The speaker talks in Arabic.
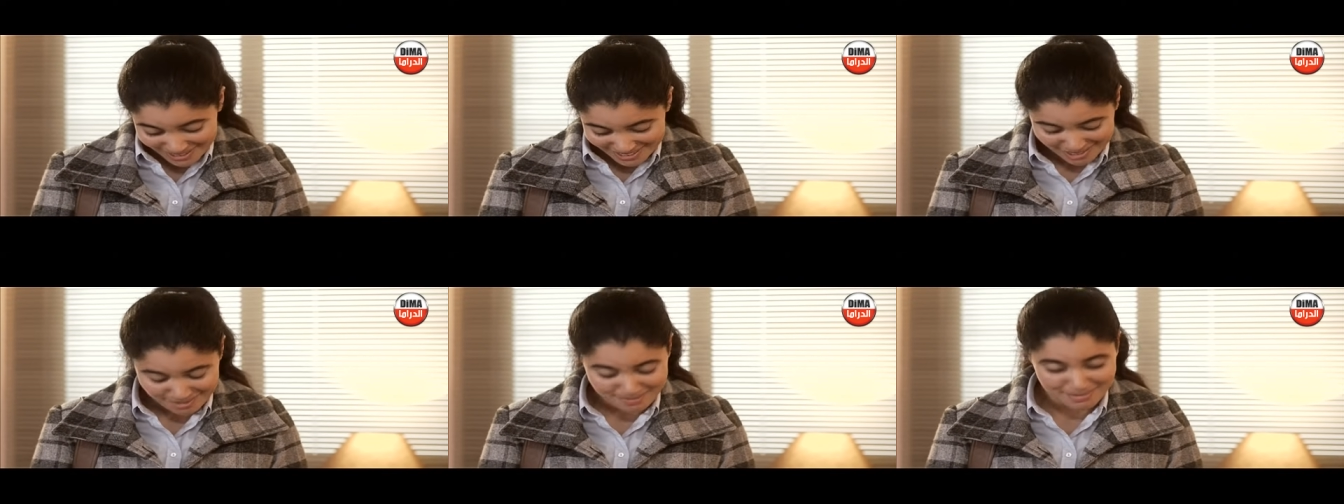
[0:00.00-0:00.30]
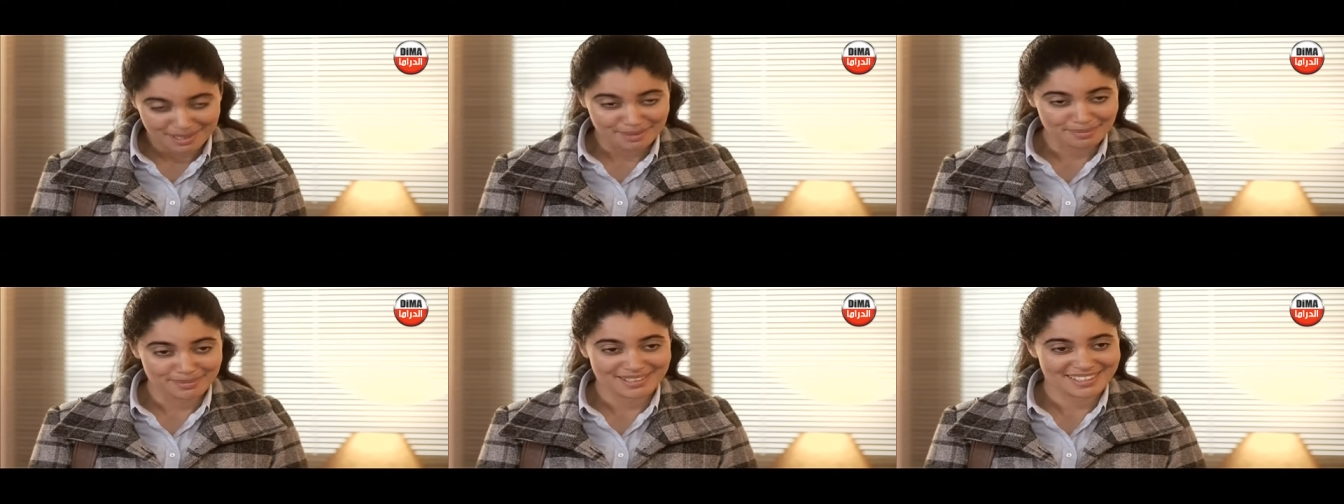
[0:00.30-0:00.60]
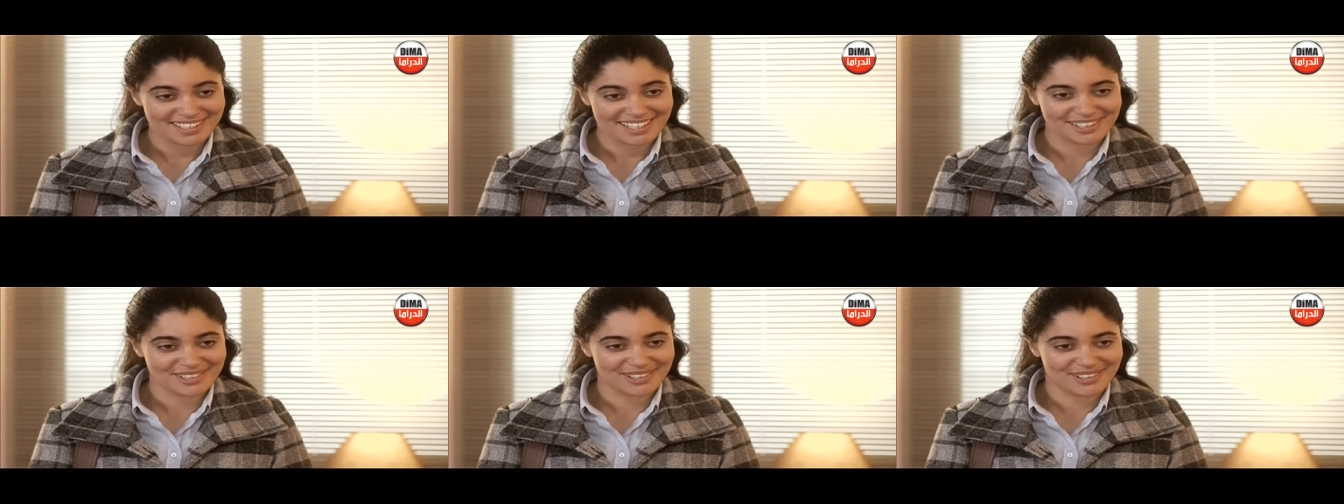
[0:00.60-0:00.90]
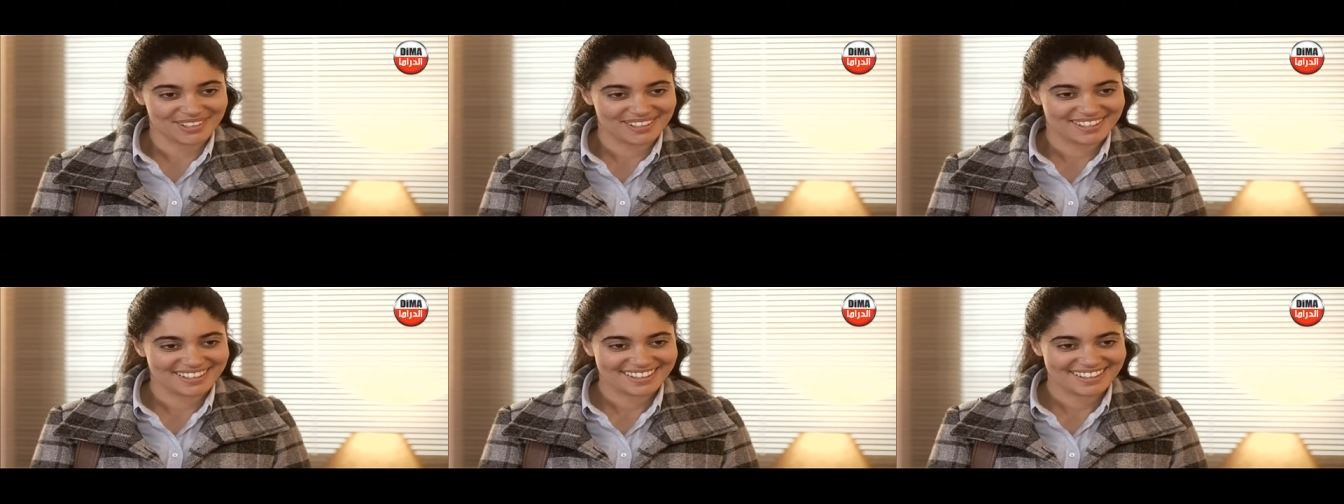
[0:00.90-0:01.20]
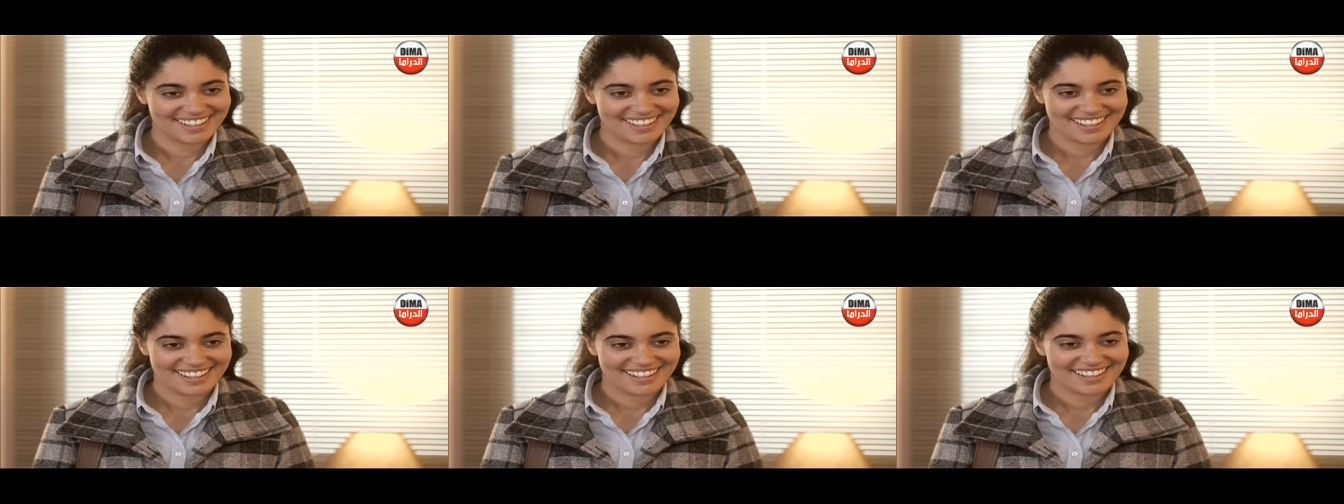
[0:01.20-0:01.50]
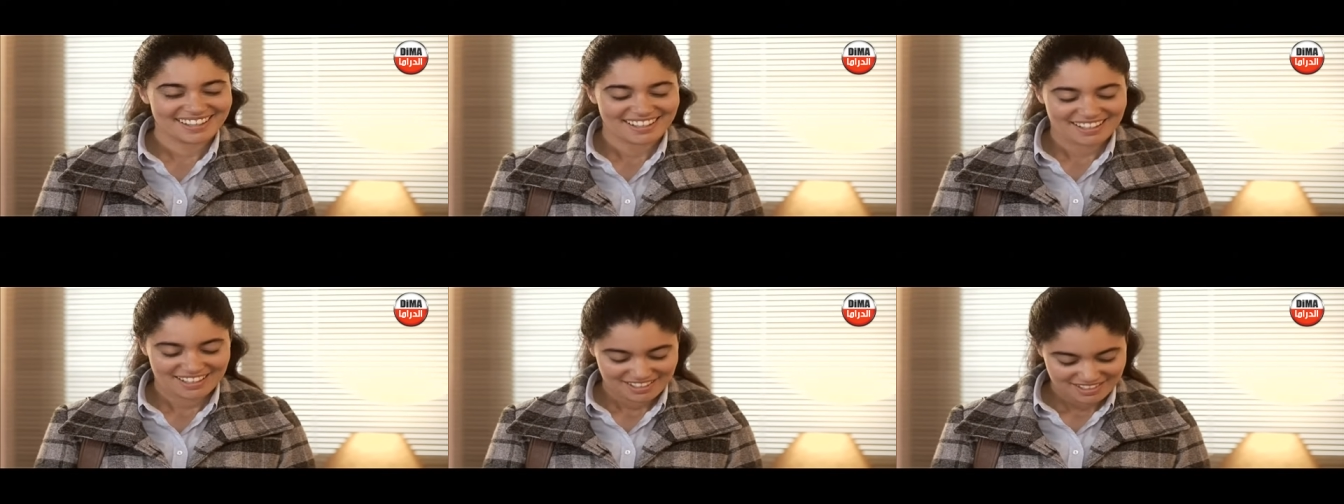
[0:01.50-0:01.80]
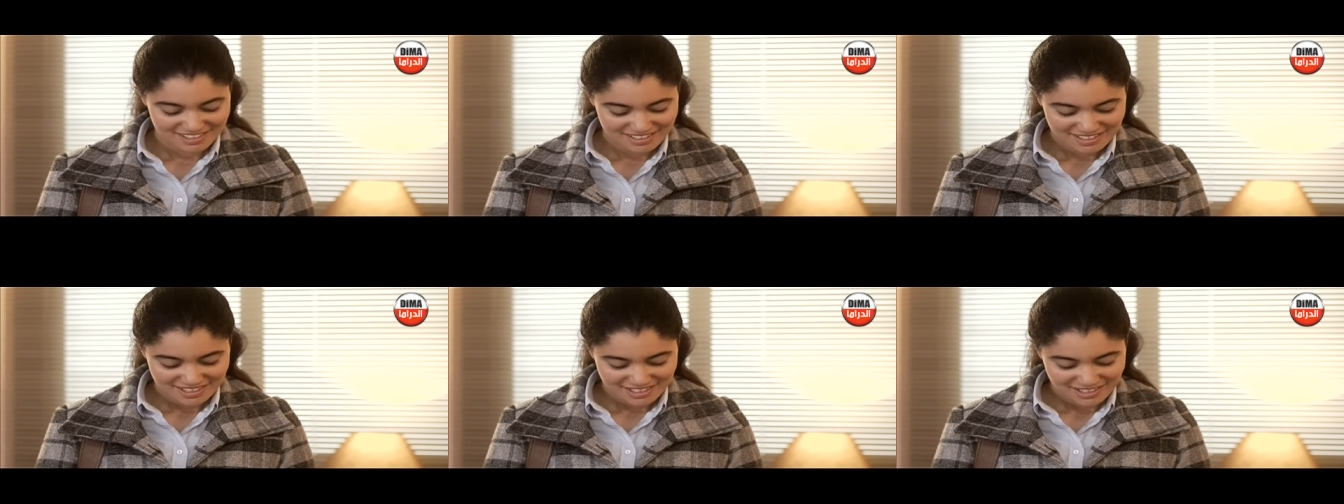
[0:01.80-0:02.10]
لك انا من زاكور
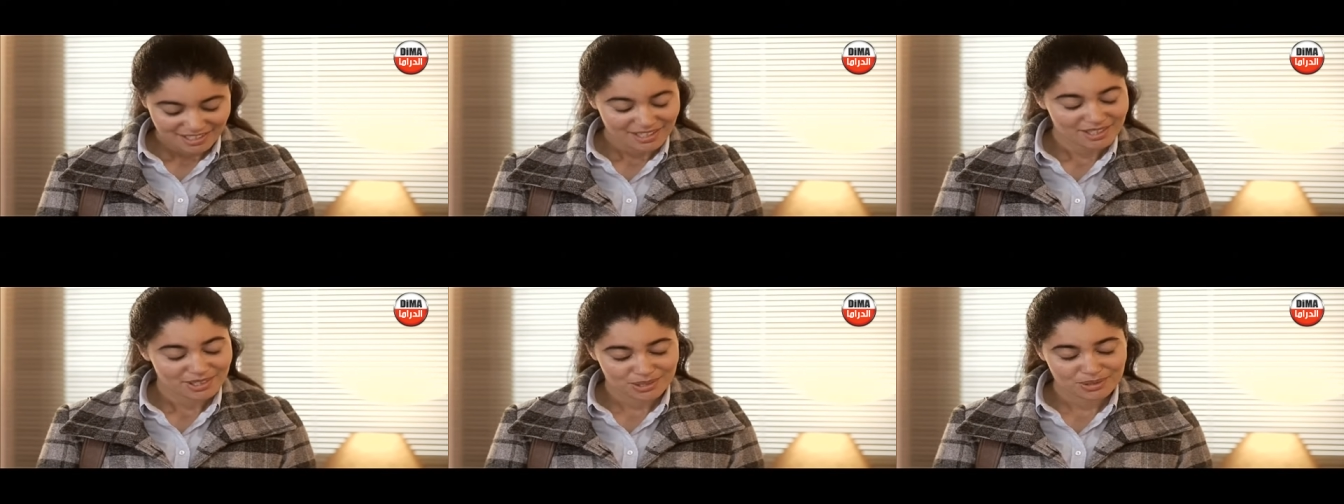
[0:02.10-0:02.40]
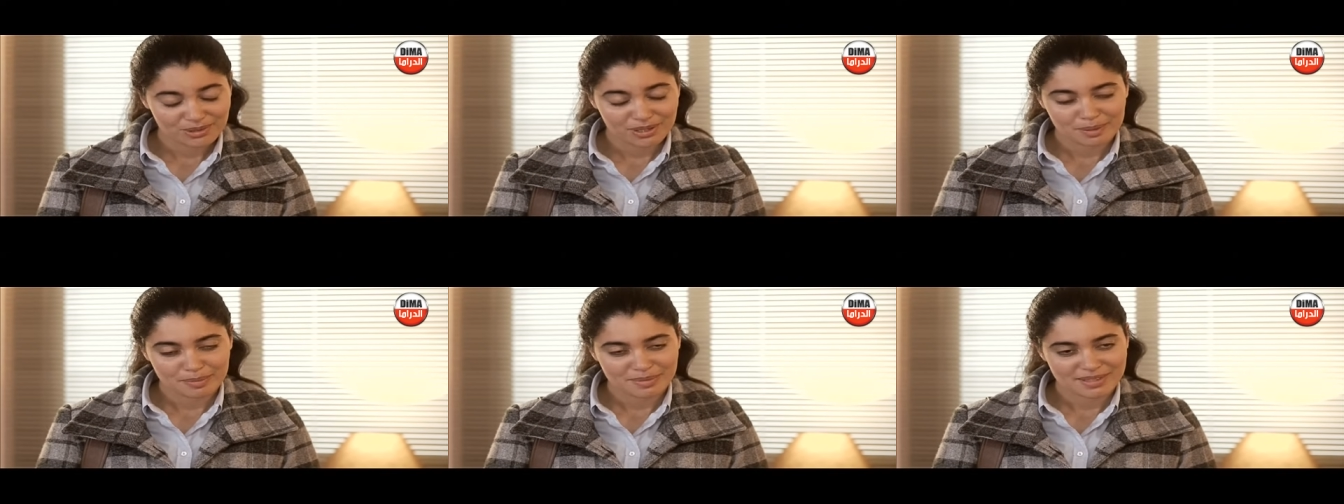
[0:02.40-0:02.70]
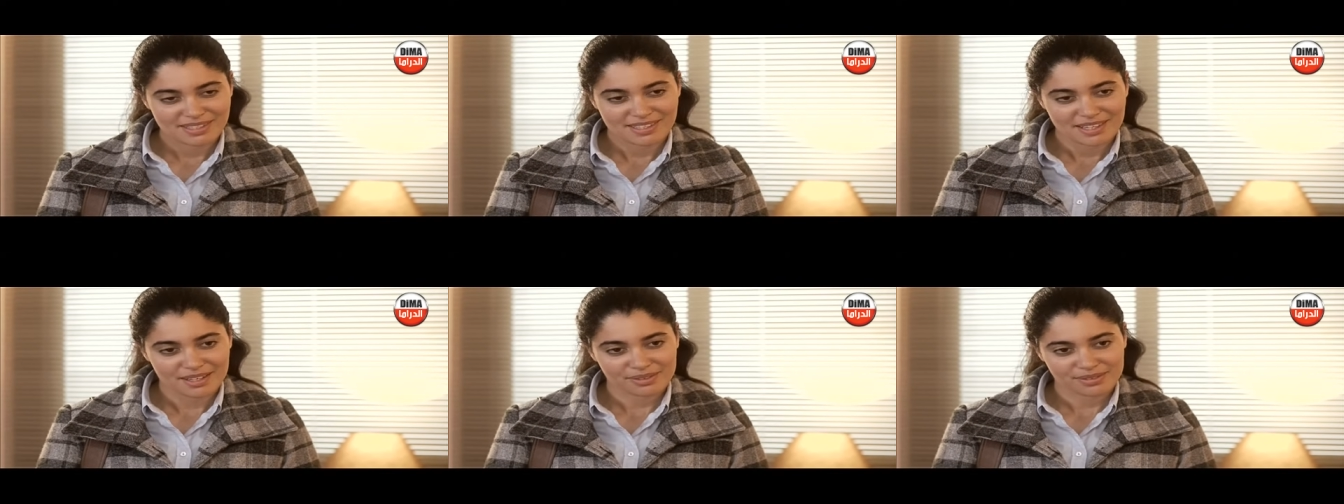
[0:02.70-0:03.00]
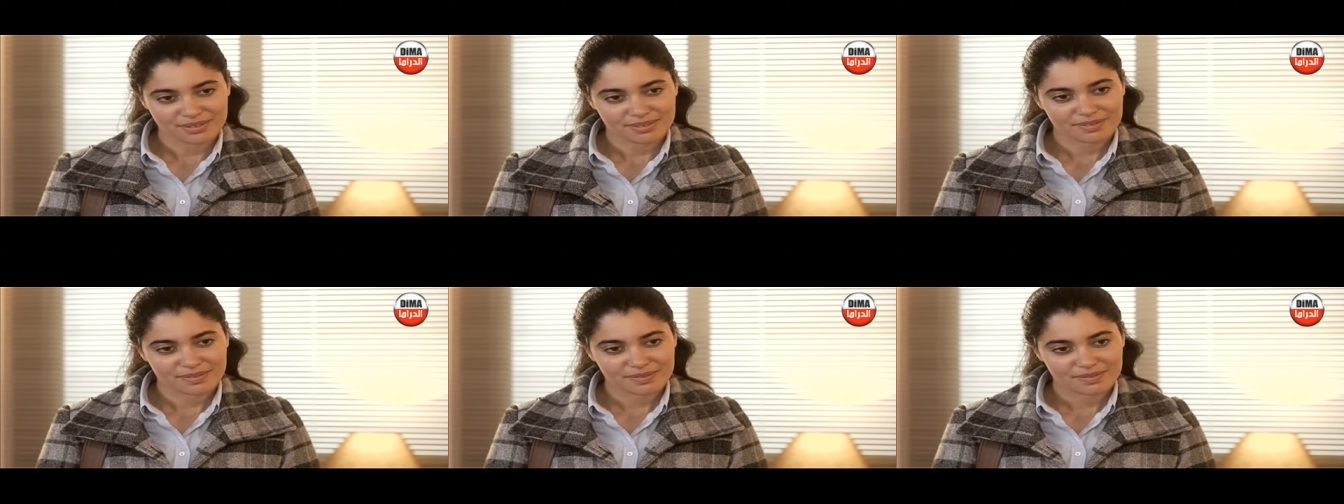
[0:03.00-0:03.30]
شكرا بزاف